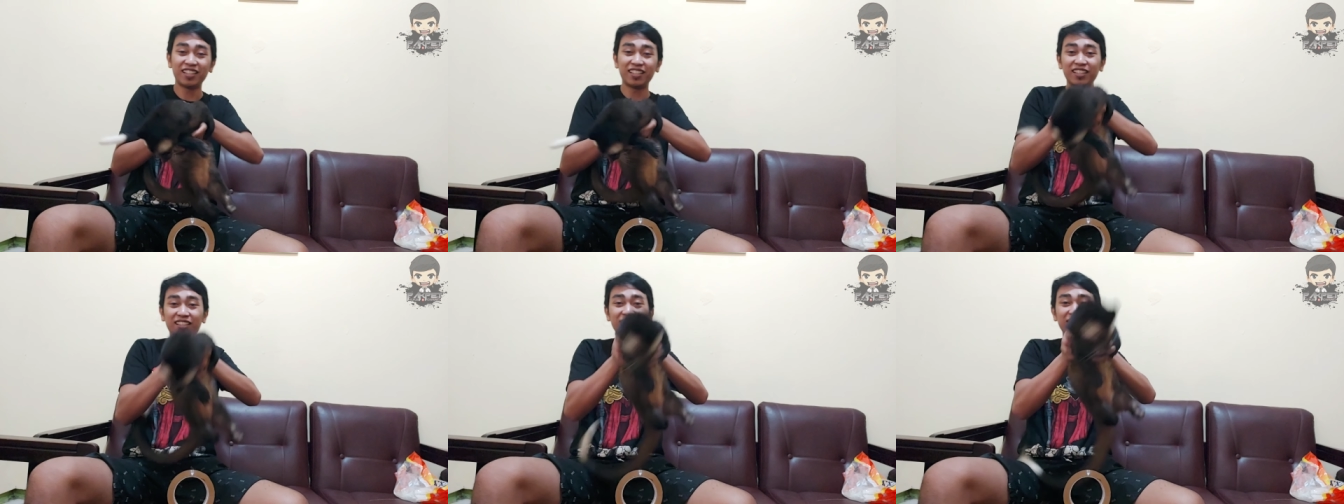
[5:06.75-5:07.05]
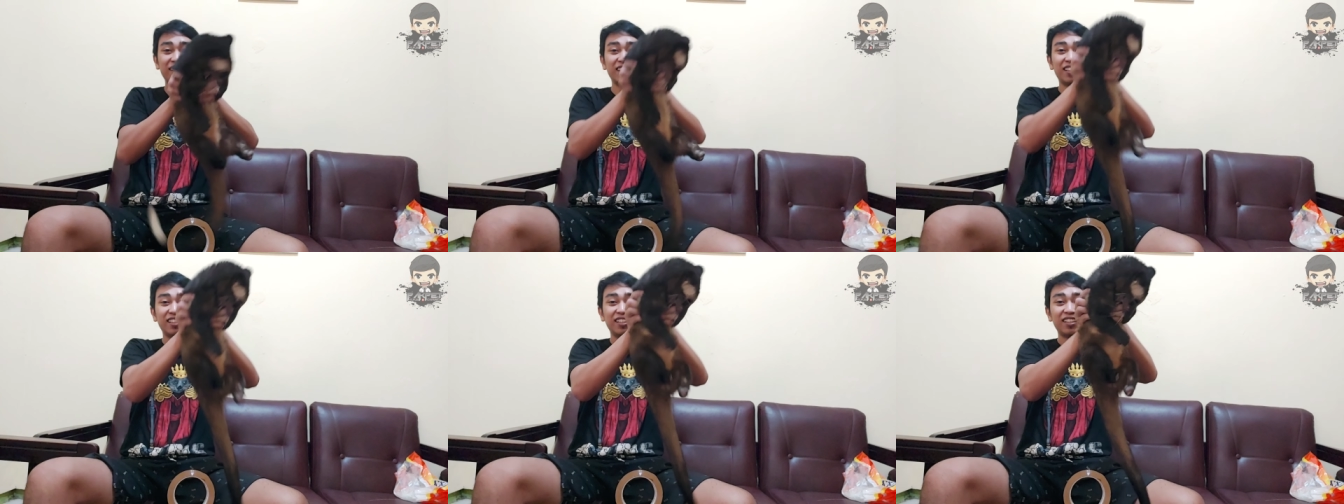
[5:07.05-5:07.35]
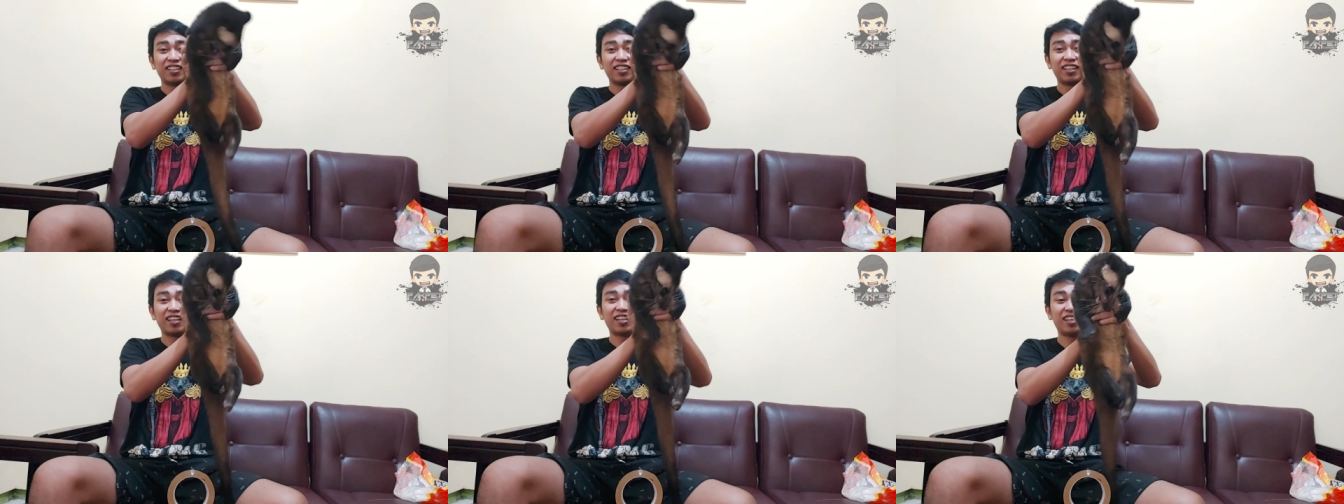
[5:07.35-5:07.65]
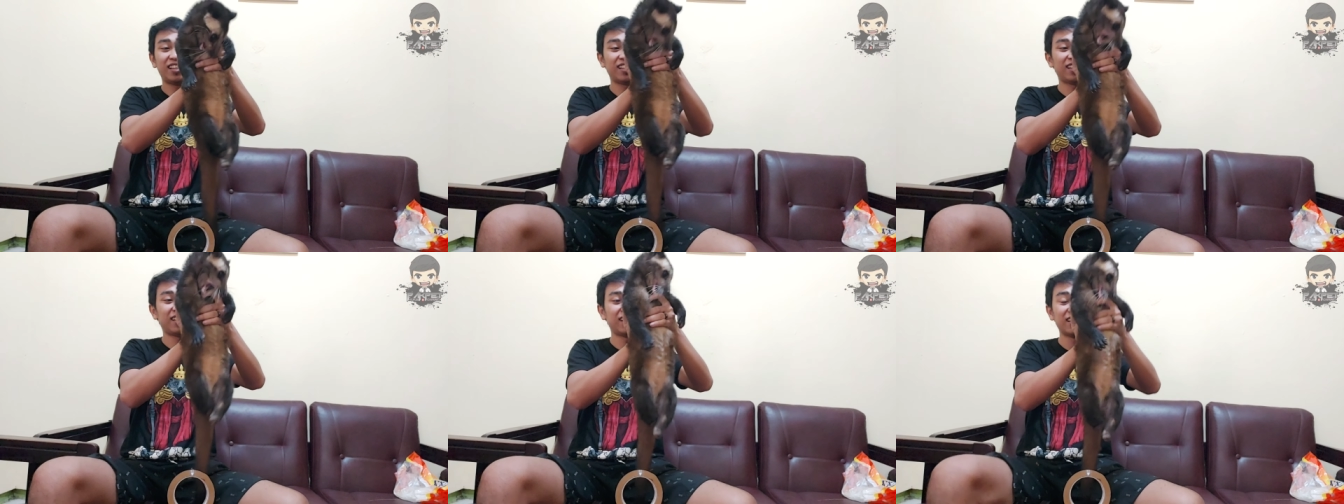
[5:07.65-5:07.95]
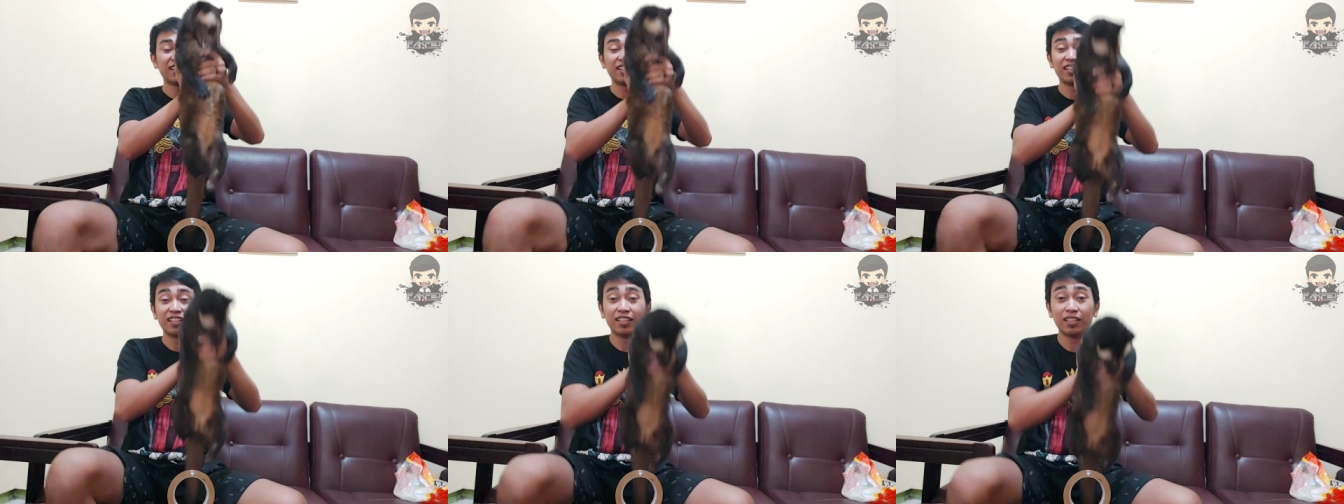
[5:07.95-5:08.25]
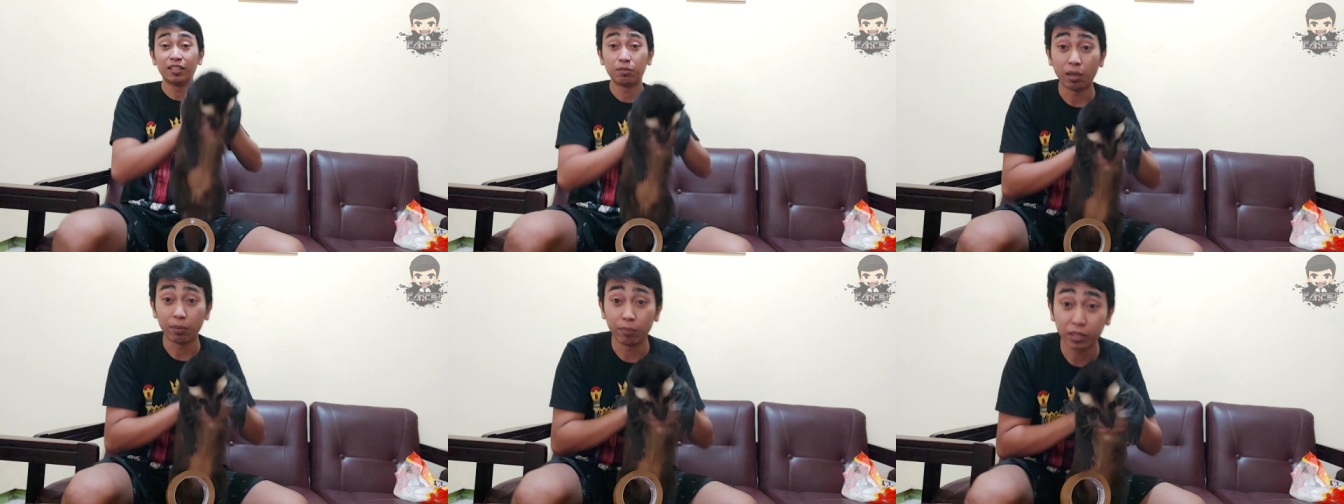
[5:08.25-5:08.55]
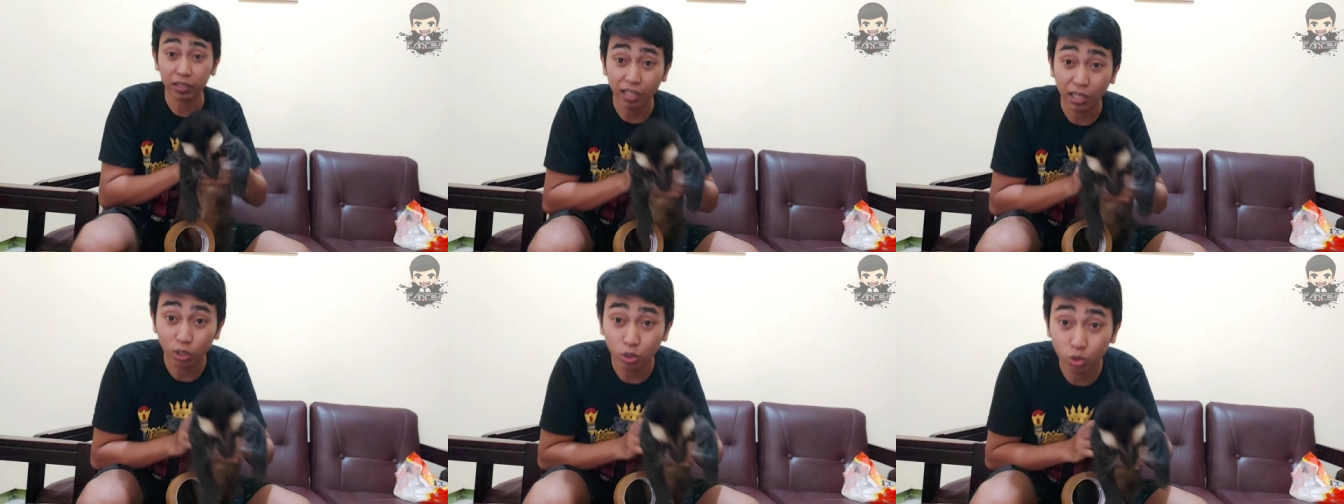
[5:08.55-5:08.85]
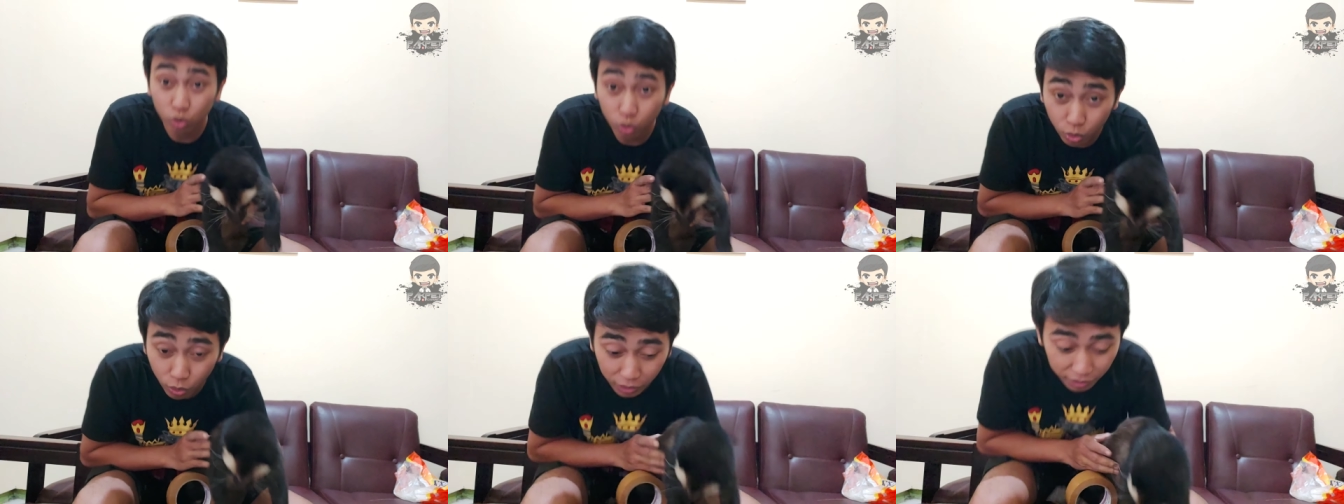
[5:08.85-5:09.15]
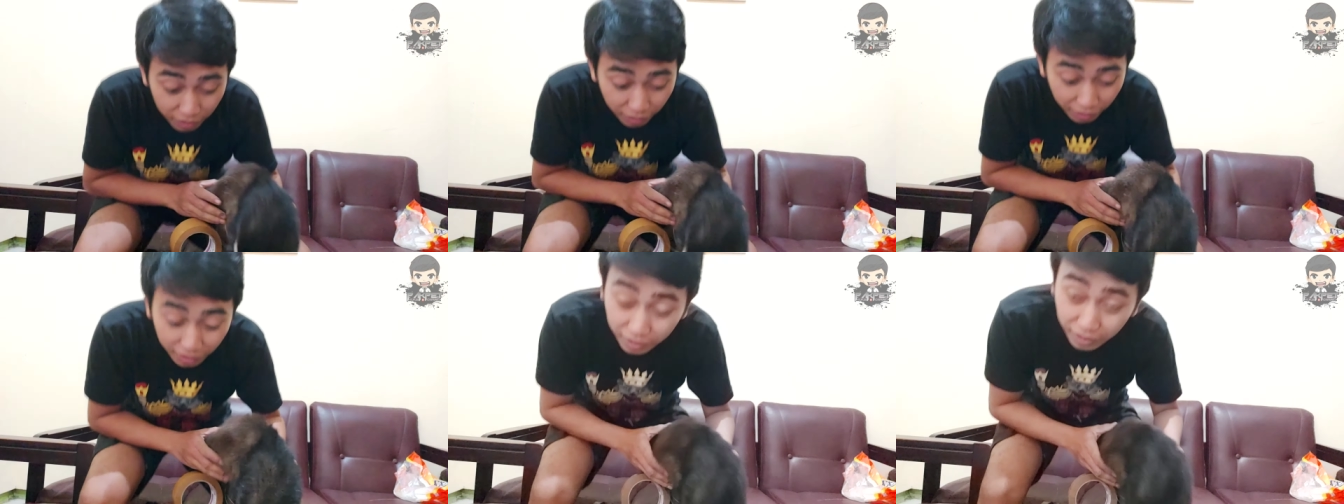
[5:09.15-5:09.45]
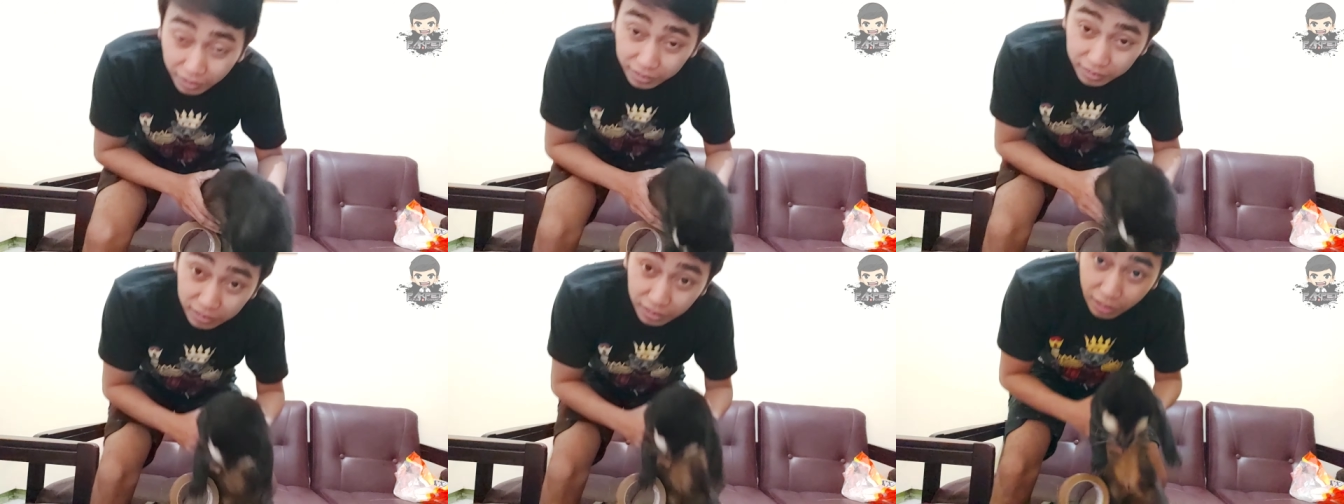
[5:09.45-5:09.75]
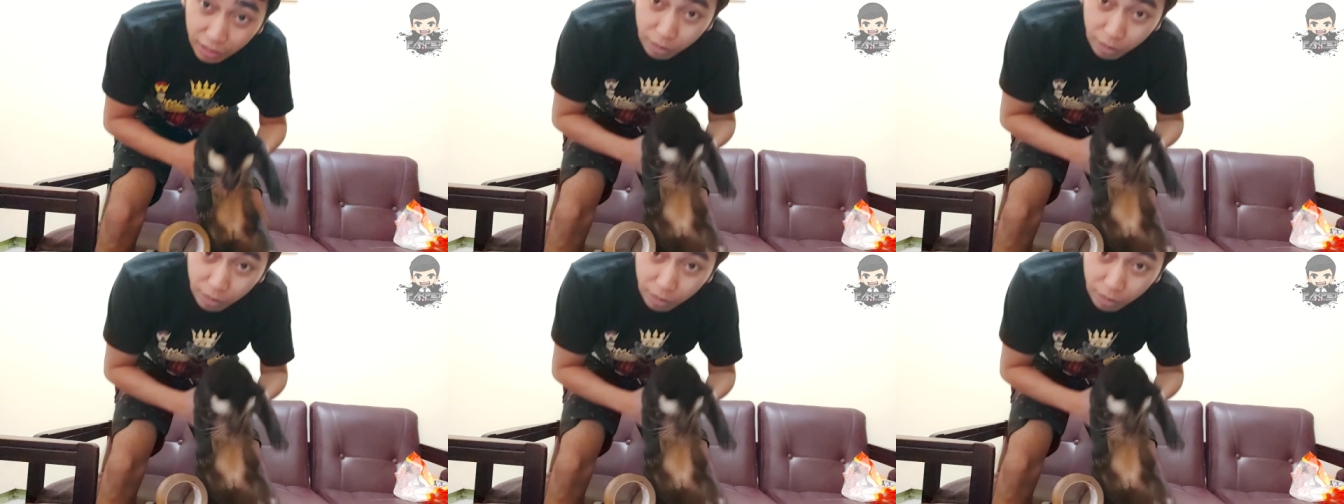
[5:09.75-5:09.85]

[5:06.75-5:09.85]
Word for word: Aduh. Nih, aku taruh dulu aja kali guys